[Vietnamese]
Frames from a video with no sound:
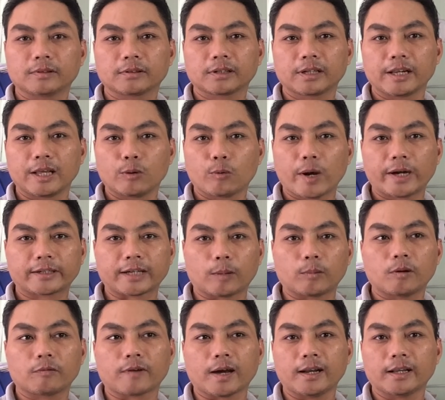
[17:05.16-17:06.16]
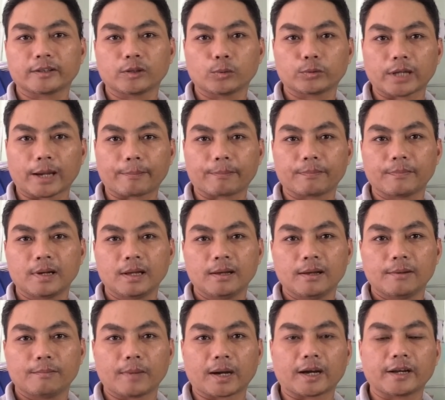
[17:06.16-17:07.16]
không cái điều quan trọng không phải là thu nhập
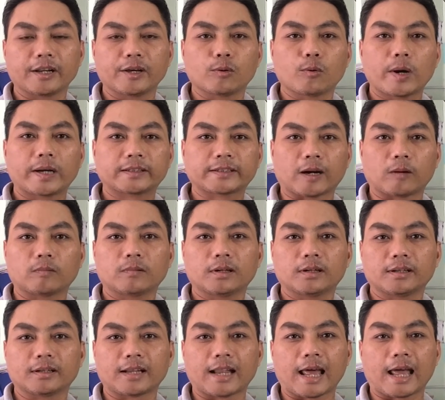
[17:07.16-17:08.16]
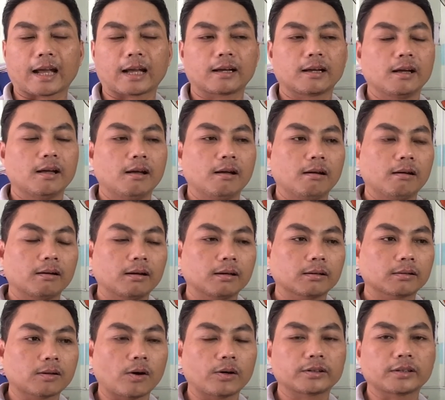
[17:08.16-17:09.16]
mà cái điều quan trọng là
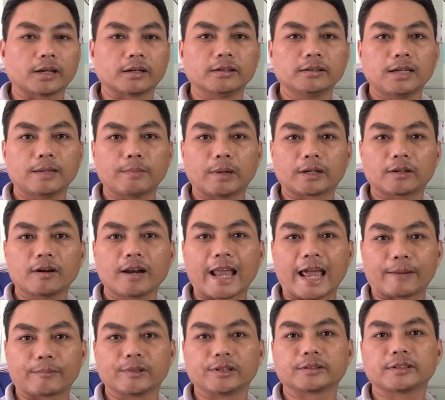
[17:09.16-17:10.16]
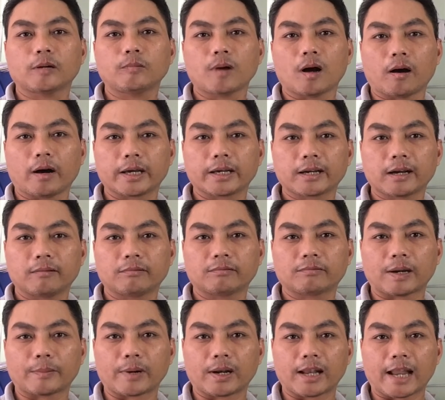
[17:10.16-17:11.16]
coi thử là mình có làm được giống họ hay
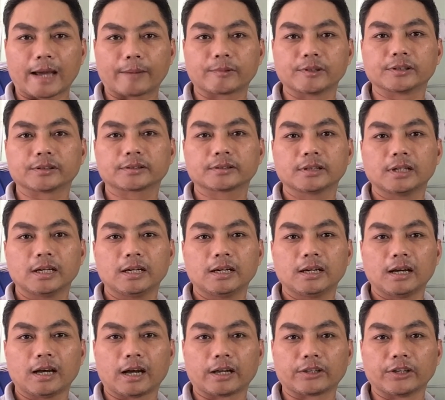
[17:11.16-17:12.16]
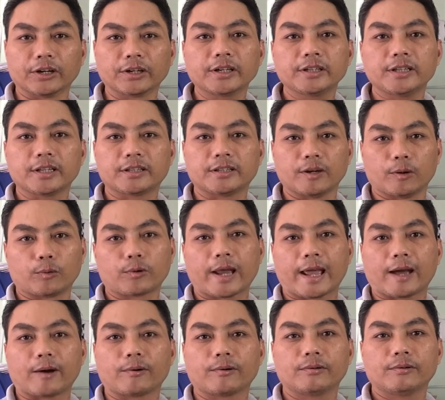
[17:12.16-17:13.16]
không và mình làm được à, những cái dịch
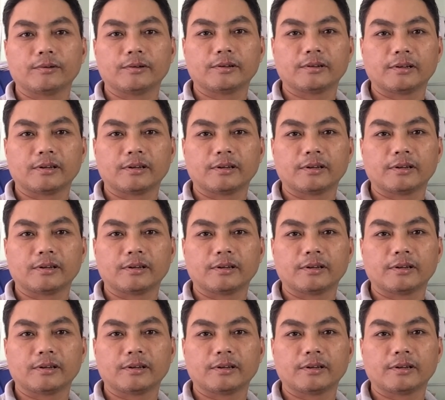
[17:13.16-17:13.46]
vụ nào